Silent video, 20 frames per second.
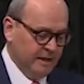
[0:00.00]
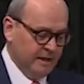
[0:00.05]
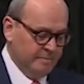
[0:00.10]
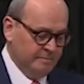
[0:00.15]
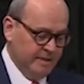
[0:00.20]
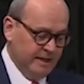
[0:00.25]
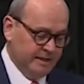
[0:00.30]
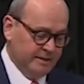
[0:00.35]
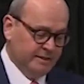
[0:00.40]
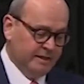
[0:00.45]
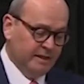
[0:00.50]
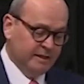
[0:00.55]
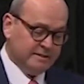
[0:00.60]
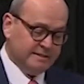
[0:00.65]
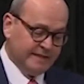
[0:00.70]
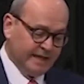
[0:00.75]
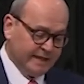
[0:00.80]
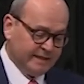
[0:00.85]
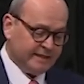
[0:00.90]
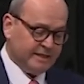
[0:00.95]
Maintenant,
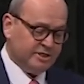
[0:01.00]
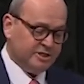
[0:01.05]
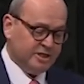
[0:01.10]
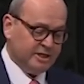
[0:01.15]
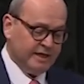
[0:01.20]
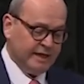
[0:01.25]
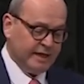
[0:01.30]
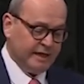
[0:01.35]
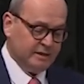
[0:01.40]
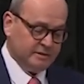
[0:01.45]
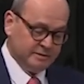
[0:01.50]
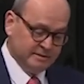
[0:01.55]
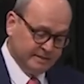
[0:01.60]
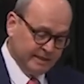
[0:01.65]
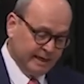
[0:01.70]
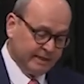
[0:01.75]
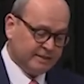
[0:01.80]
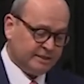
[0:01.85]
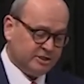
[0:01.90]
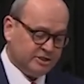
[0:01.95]
directrice générale,
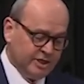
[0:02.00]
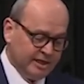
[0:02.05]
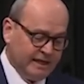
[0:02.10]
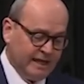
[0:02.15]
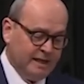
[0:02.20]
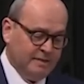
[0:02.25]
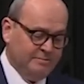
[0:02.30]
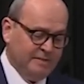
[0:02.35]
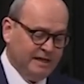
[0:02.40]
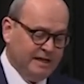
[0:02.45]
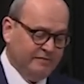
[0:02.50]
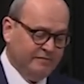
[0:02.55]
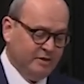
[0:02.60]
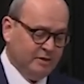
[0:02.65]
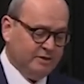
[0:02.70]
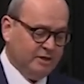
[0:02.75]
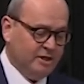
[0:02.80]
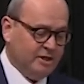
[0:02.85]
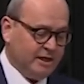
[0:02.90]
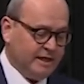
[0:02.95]
générale
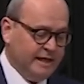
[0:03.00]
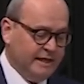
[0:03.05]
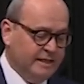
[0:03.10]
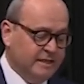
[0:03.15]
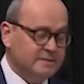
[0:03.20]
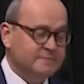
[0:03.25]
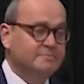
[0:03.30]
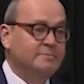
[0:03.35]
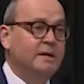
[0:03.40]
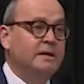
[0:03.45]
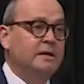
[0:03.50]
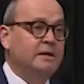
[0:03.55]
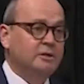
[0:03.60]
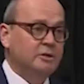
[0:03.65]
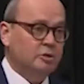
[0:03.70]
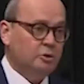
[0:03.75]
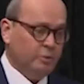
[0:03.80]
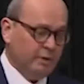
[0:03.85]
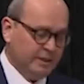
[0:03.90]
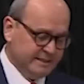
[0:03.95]
bénévole de l'organisme
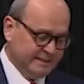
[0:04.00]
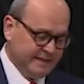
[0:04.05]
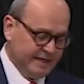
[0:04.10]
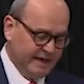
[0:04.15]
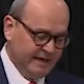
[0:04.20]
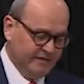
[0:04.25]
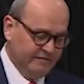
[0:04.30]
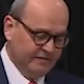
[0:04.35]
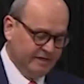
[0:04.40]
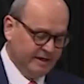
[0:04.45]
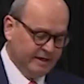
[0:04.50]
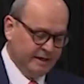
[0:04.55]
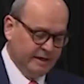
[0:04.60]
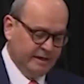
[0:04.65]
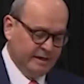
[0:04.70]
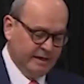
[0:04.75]
Droit d'y rêver,